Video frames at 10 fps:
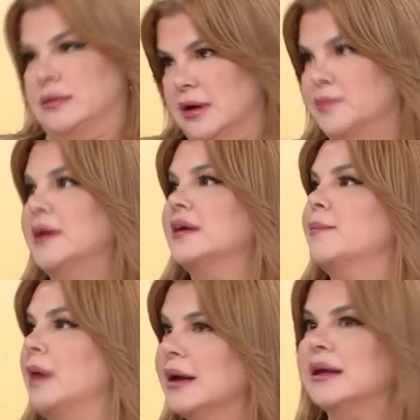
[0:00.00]
tabii
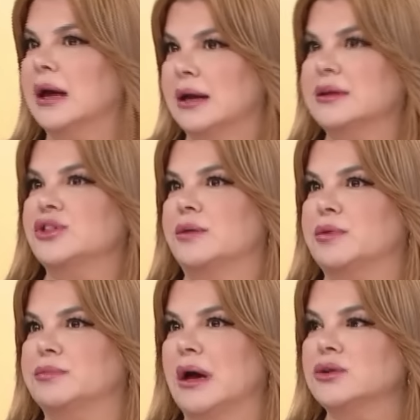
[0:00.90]
ki ben kendi
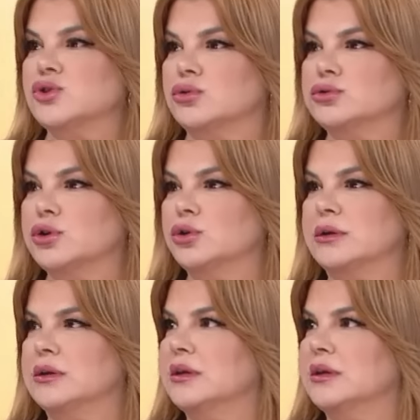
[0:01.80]
cebimden çünkü